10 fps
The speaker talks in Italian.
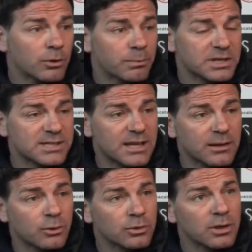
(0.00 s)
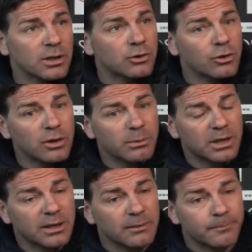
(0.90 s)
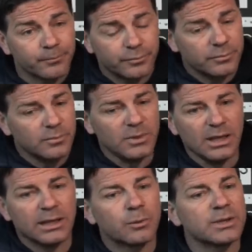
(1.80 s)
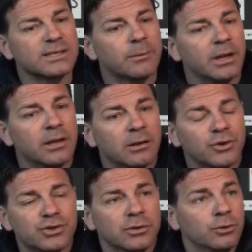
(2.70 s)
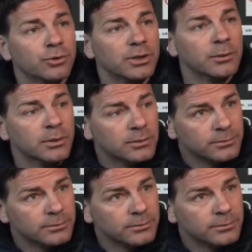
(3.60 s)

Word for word: col presidente e col direttore perché in questa maniera il Cozzo non continua.